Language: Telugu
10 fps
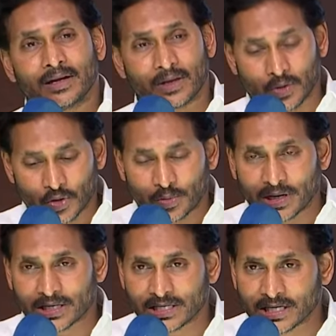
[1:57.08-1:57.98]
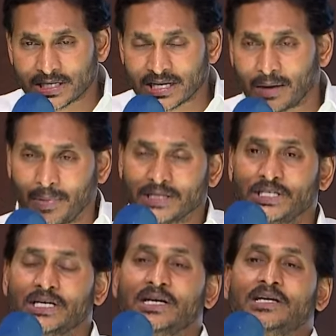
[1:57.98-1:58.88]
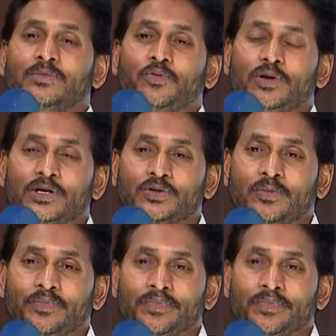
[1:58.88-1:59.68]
ఈరోజు మనం చేసిన మంచి ఎక్కడికి పోలేదు